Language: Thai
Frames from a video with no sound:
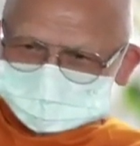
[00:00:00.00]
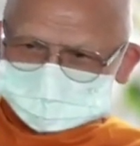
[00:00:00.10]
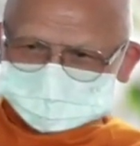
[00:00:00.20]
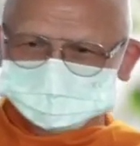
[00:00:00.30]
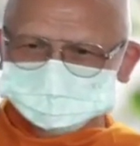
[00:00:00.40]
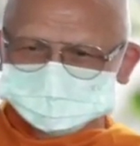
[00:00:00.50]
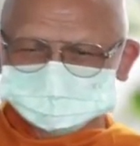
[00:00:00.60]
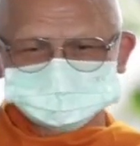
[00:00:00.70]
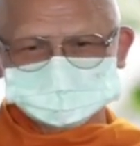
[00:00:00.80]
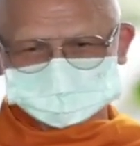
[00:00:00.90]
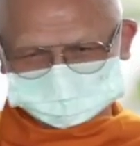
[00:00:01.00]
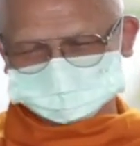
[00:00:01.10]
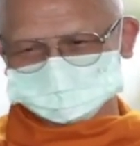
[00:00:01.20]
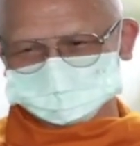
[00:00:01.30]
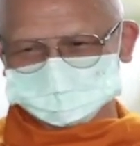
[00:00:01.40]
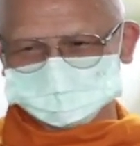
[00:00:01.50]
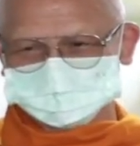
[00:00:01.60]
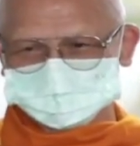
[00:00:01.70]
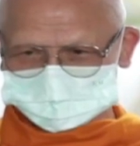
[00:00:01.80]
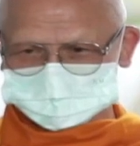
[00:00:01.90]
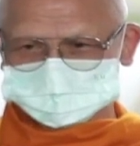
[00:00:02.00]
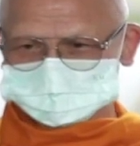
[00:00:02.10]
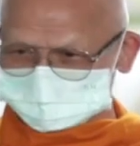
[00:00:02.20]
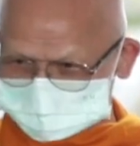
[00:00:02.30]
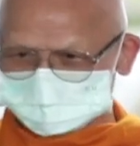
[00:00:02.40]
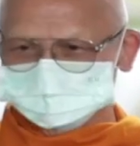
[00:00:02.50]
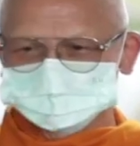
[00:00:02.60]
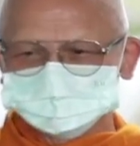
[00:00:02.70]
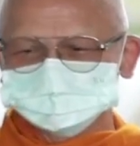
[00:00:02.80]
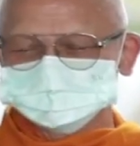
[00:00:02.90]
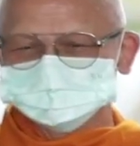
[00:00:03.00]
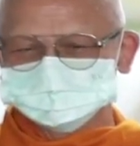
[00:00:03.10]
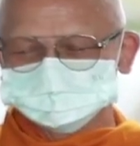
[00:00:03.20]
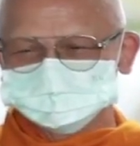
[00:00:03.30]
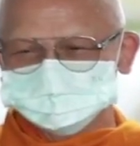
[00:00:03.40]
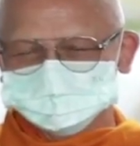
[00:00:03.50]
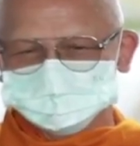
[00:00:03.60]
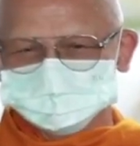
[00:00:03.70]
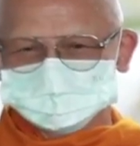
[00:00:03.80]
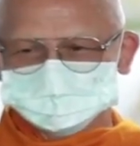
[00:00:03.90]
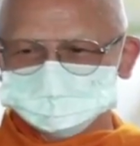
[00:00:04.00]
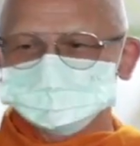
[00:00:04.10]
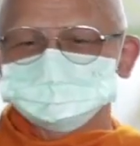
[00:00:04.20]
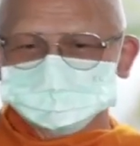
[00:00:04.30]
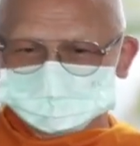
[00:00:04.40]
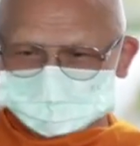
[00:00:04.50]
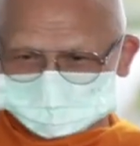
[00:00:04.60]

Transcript: ริงที่ท่านสัมผัส และควรจะสัมผัสอย่างท่านด้วย คือปฏิบัติตามท่า